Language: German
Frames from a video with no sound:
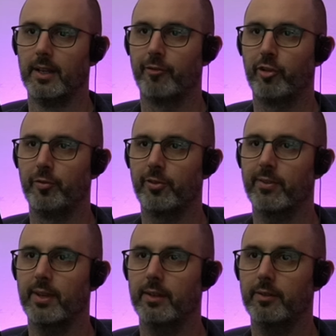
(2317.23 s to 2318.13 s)

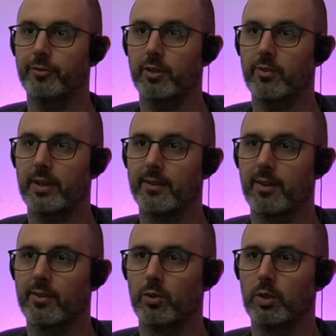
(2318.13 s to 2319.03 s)
Fünfzehn von
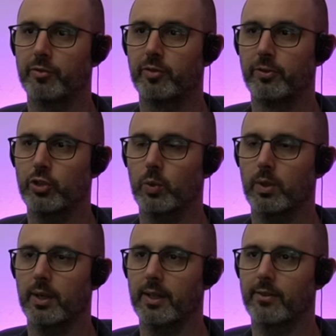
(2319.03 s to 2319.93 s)
20 sind nur noch 5
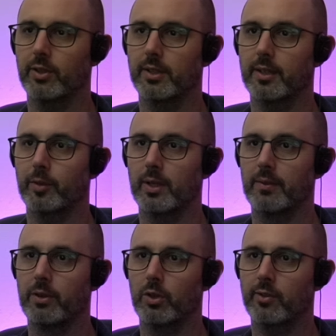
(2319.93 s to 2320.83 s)
Stück. Ja, das sollte ja wohl
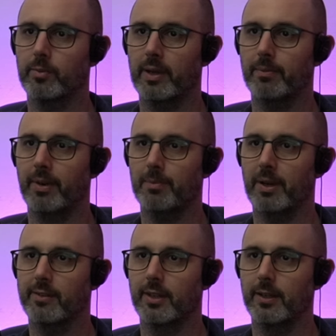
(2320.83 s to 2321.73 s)
irgendwie noch zu mach
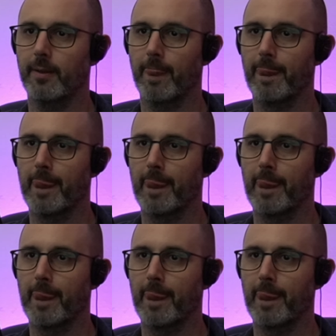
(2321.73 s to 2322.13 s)
machbar sein.